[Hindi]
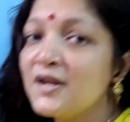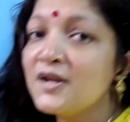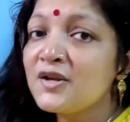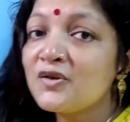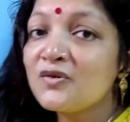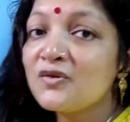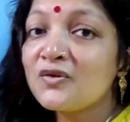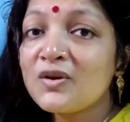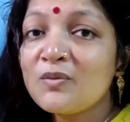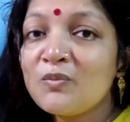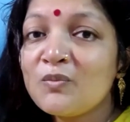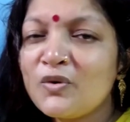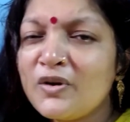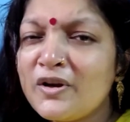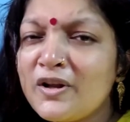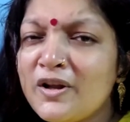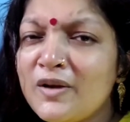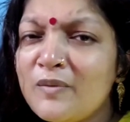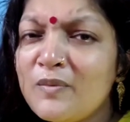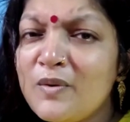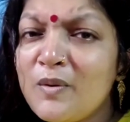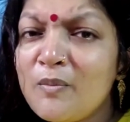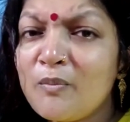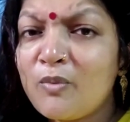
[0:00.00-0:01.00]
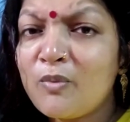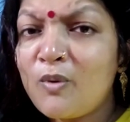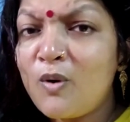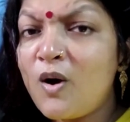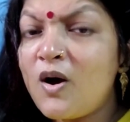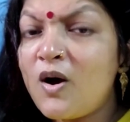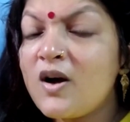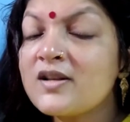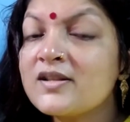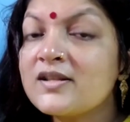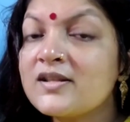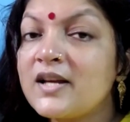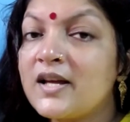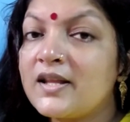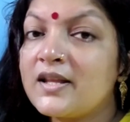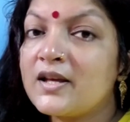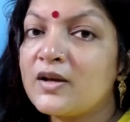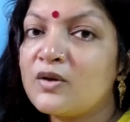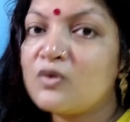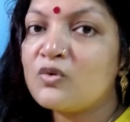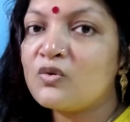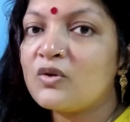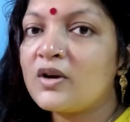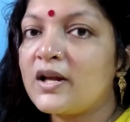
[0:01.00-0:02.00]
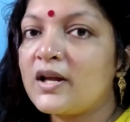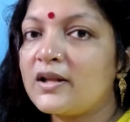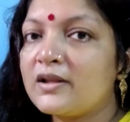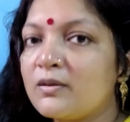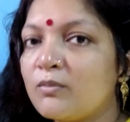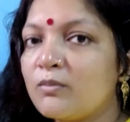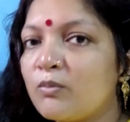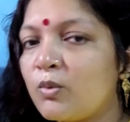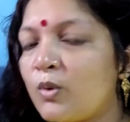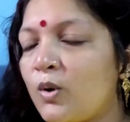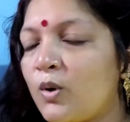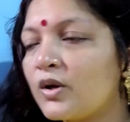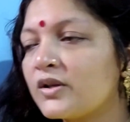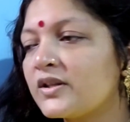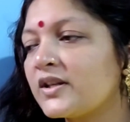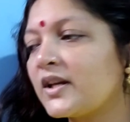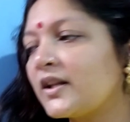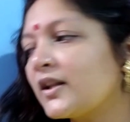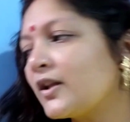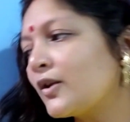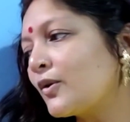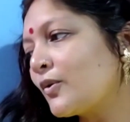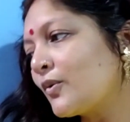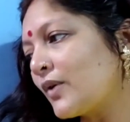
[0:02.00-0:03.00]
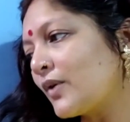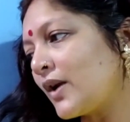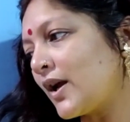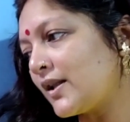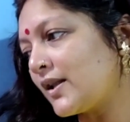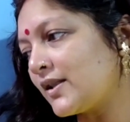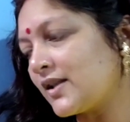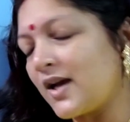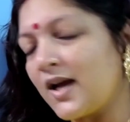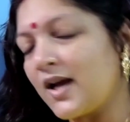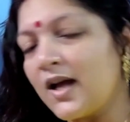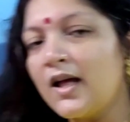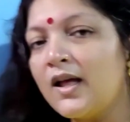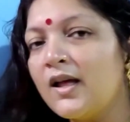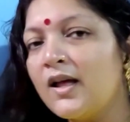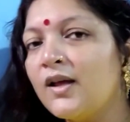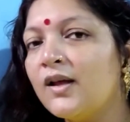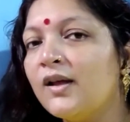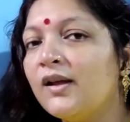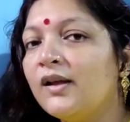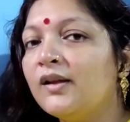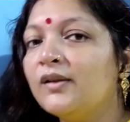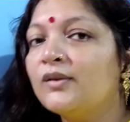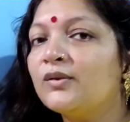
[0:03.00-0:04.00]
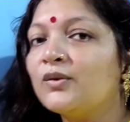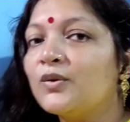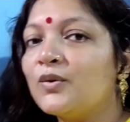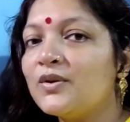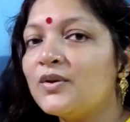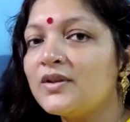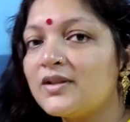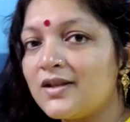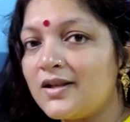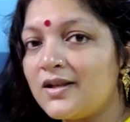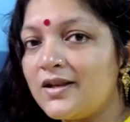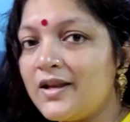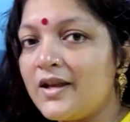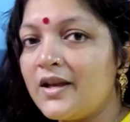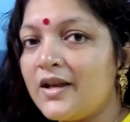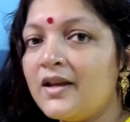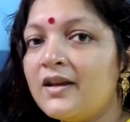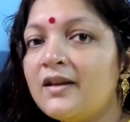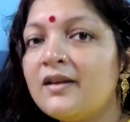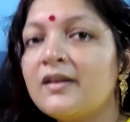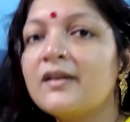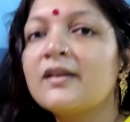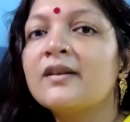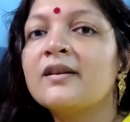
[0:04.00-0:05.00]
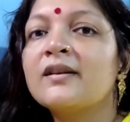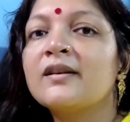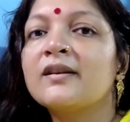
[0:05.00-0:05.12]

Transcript: क्योंकि मुंडन में बहुत ज़्यादा रो रहा था बहुत ज़्यादा रो रहा था तो इसलिए